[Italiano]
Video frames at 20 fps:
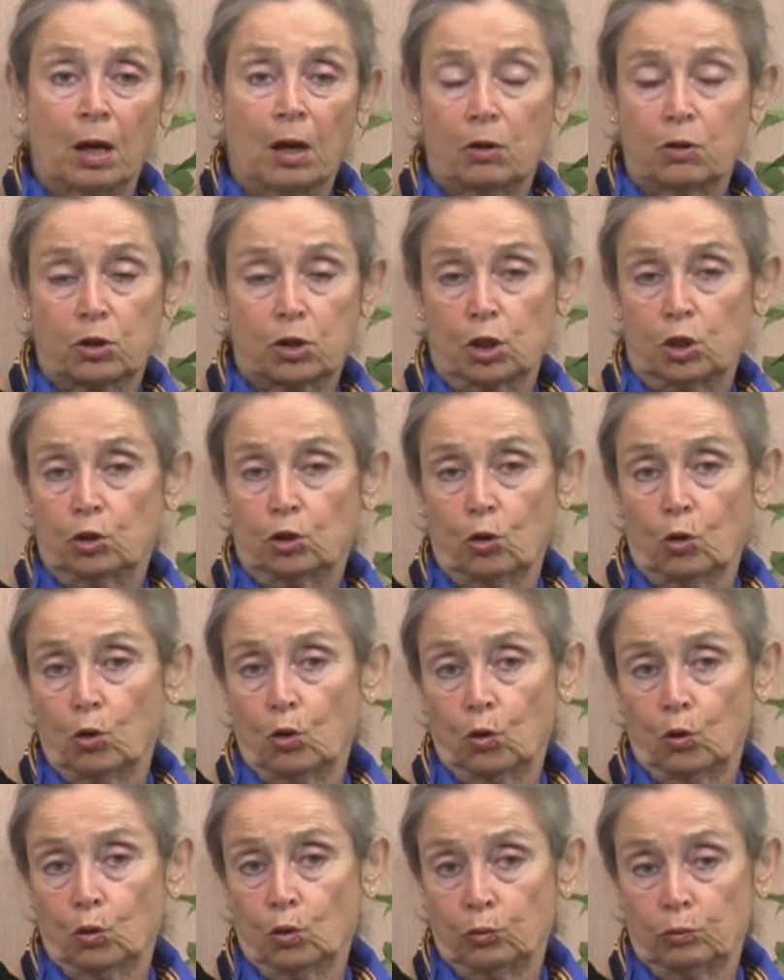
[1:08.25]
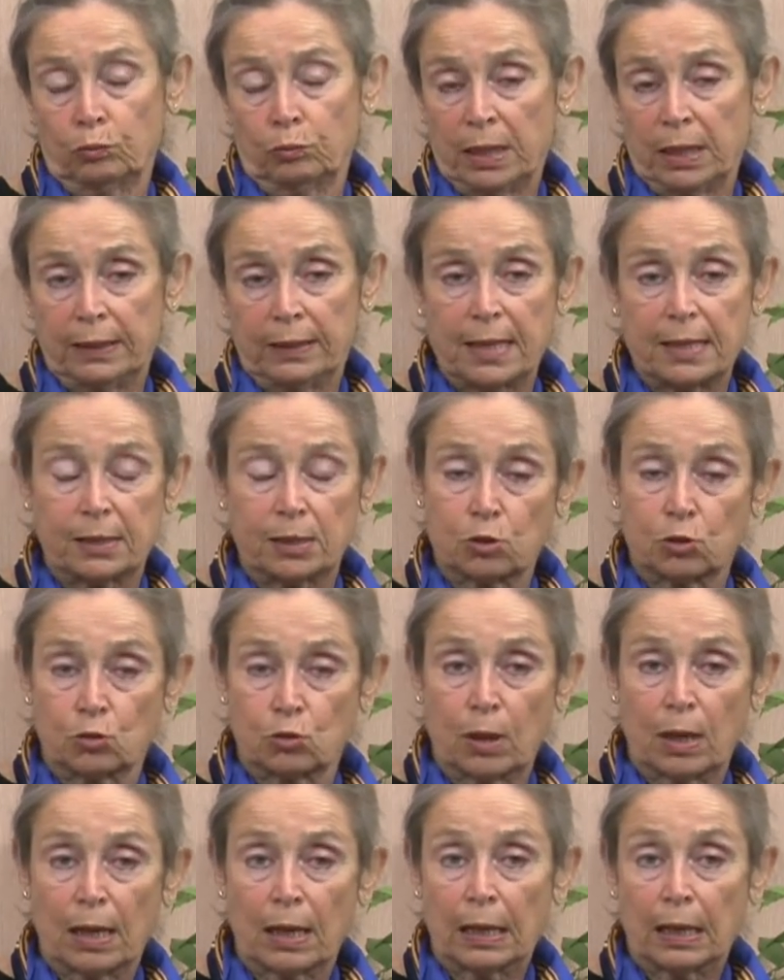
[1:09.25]
ho scritto dei testi
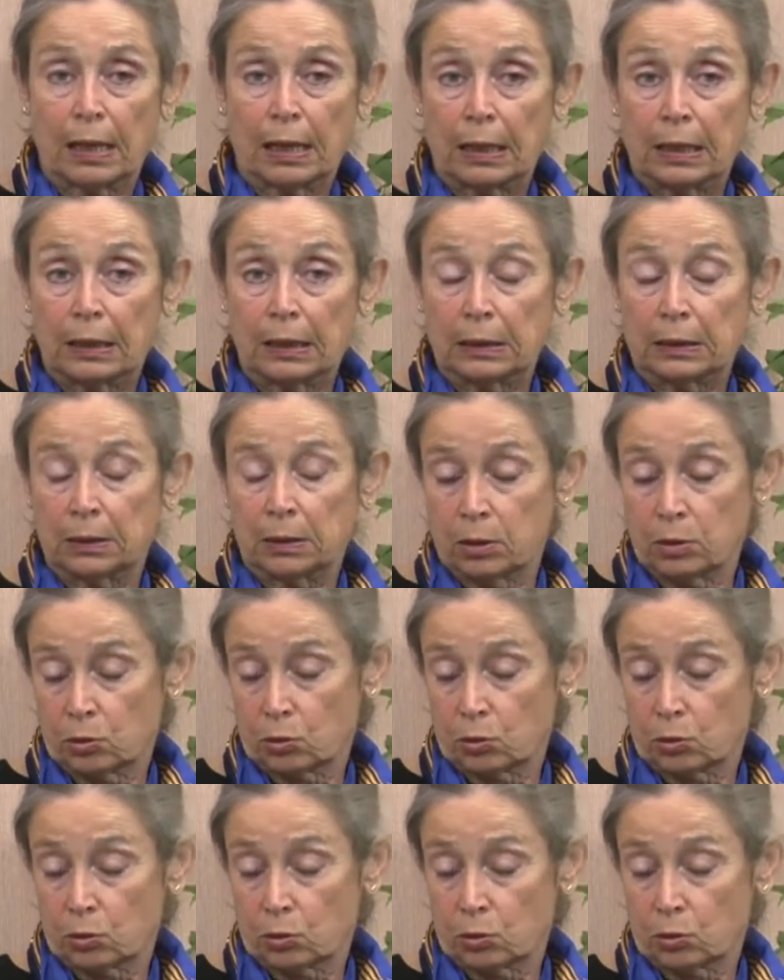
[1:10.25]
sulla,